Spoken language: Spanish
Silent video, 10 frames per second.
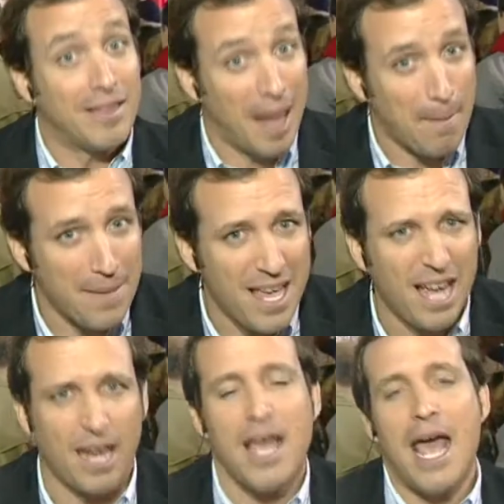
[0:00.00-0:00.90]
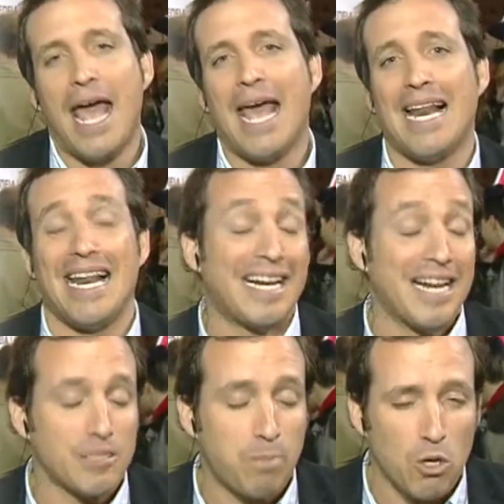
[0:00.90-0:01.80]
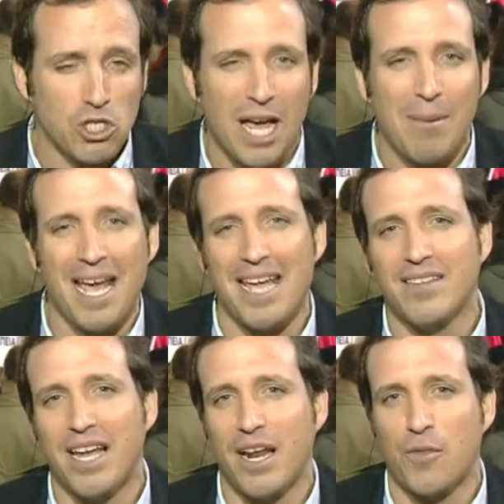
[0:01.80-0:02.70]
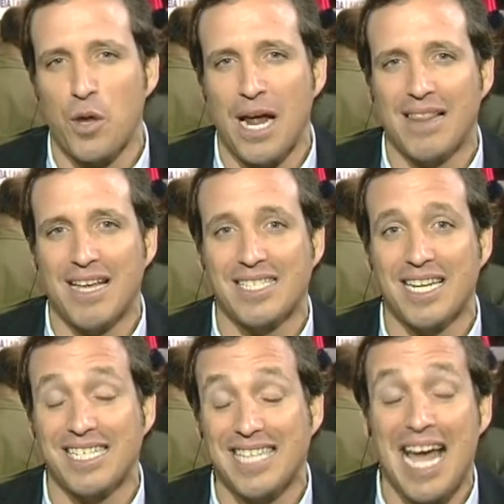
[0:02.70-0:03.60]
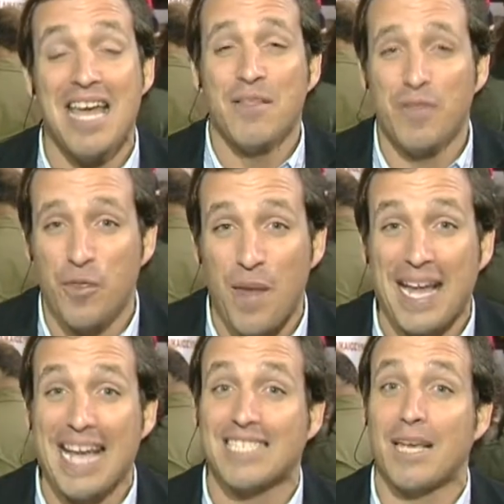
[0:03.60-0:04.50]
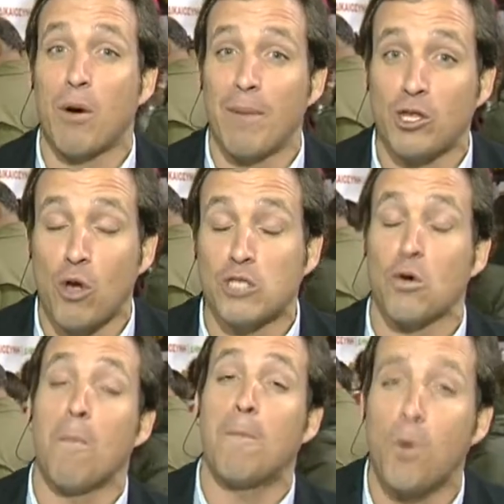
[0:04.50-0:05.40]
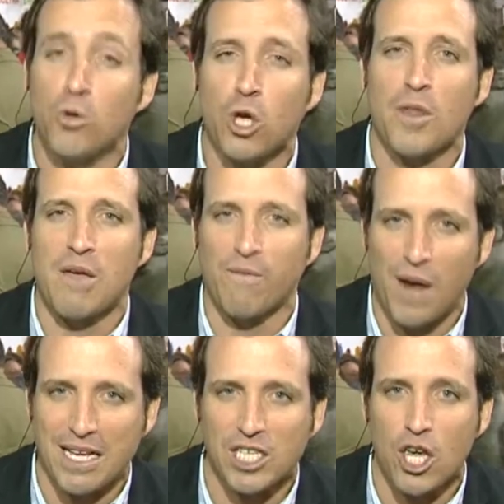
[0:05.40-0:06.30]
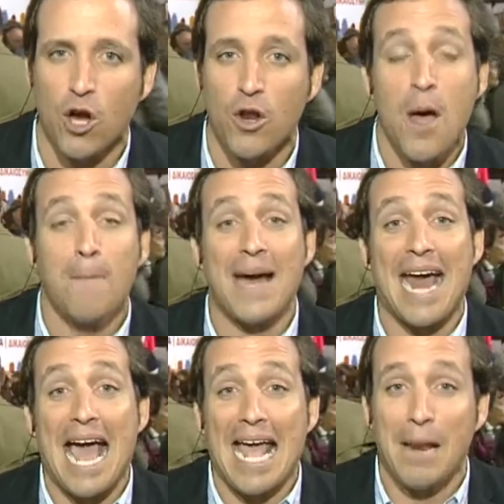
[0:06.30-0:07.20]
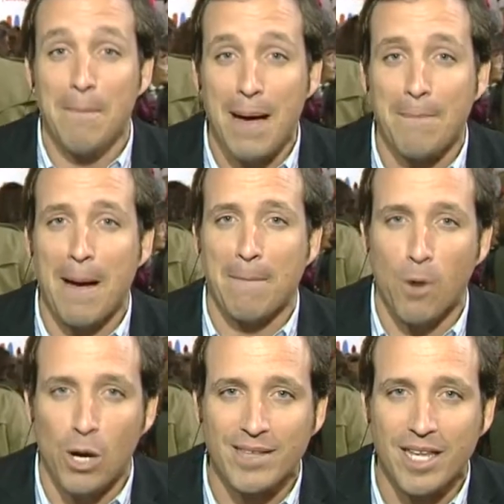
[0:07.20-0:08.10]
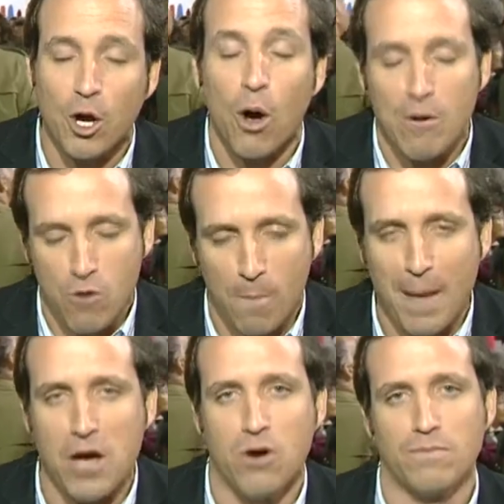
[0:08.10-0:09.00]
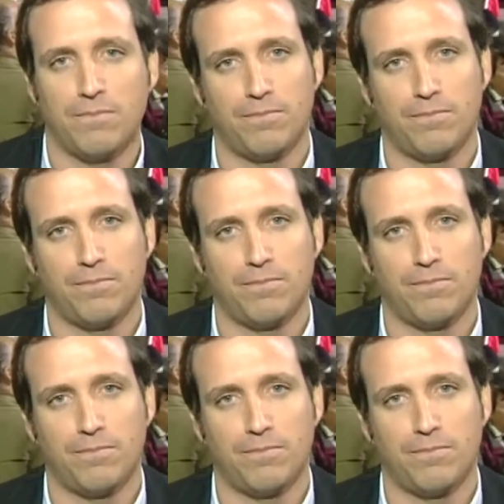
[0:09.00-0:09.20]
También el responsable internacional de Sirisa dice que este momento es un punto de inflexión para el mapa político europeo.